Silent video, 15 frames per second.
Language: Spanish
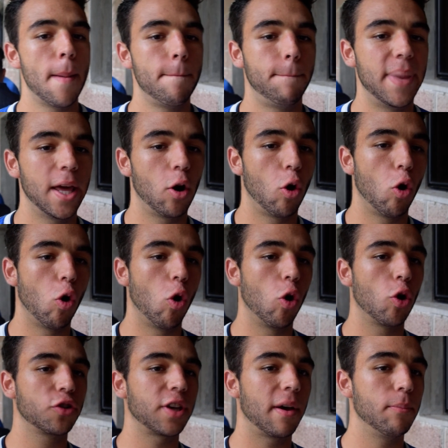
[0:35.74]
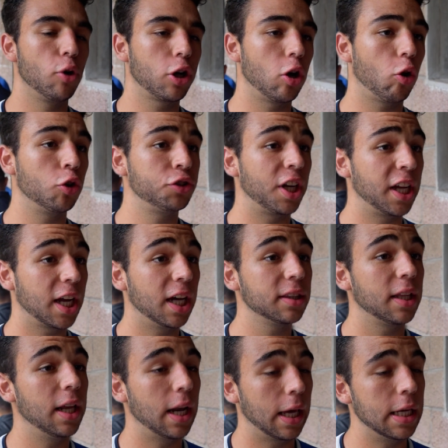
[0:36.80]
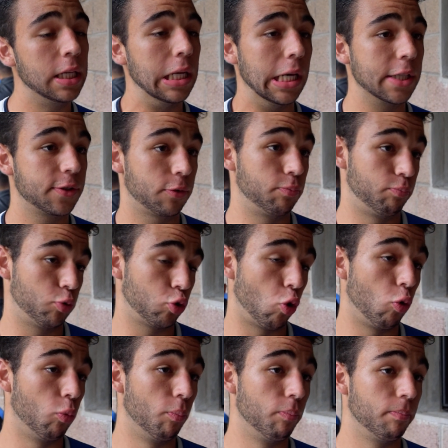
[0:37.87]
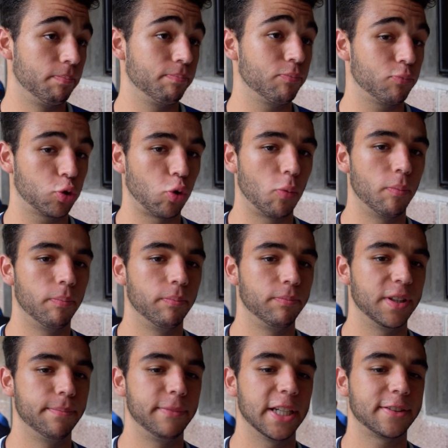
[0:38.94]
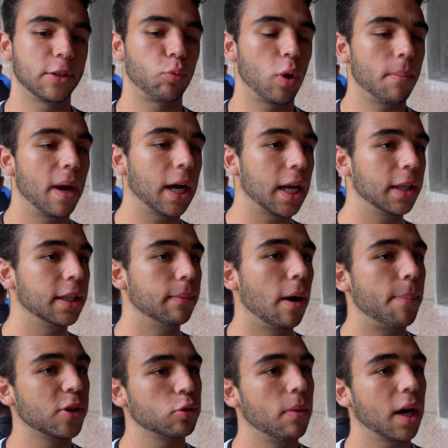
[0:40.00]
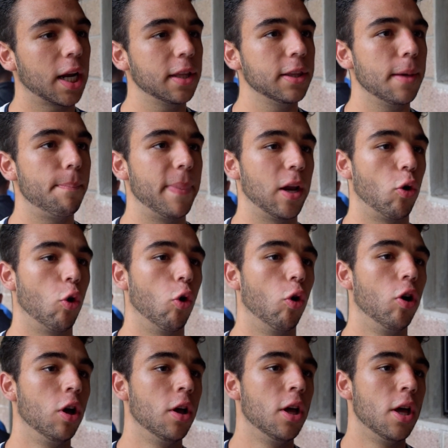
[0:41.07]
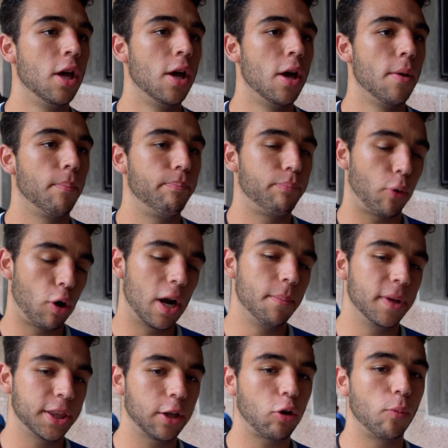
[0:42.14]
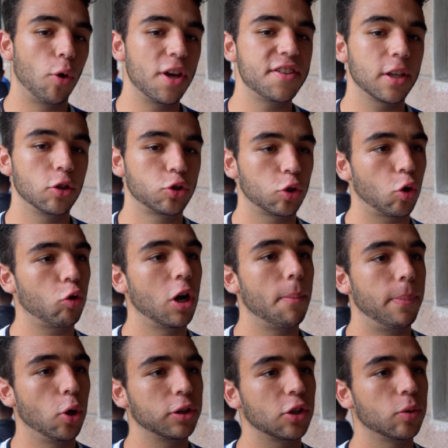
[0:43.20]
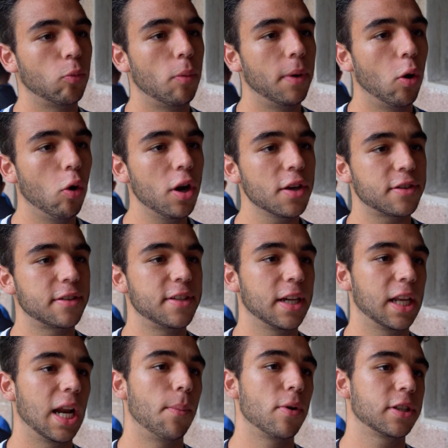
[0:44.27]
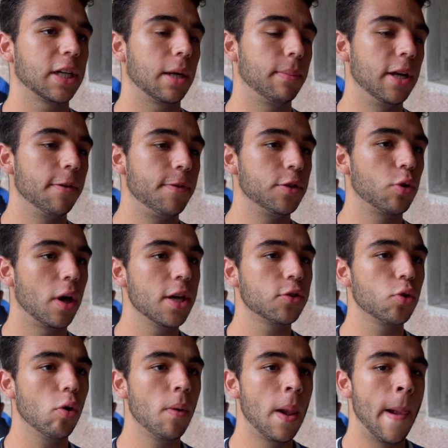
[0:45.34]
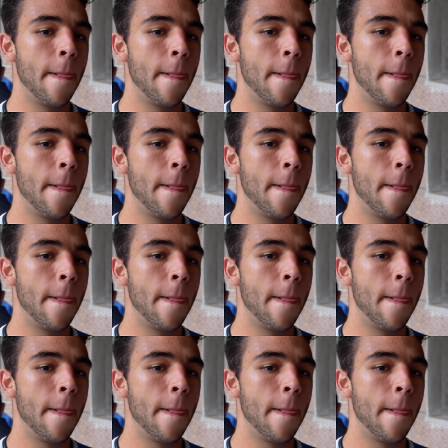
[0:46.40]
pero sabemos que los contrincantes, las islas, son, son de estatura más grande, más peso más grande, pero probablemente como dicen, nosotros con la pelota somos mejores, así que le vamos a sacar beneficio a eso.